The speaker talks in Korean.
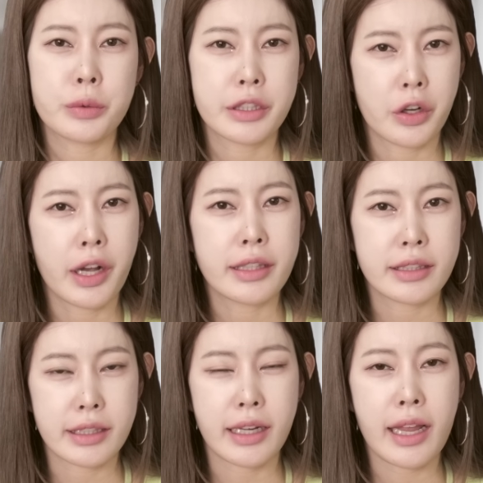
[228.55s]
들어가는
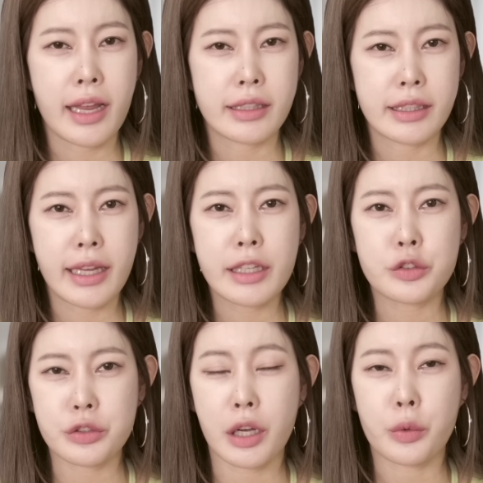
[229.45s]
길에
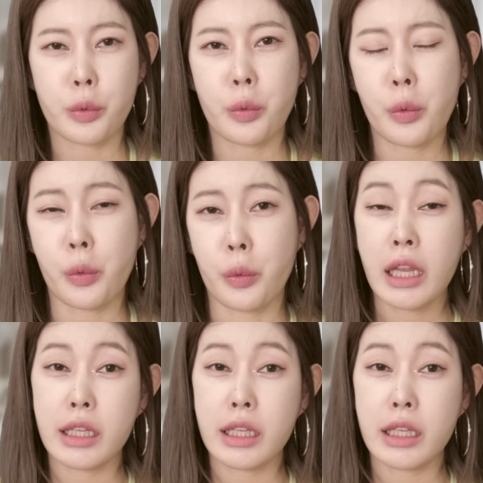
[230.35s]
리에주라고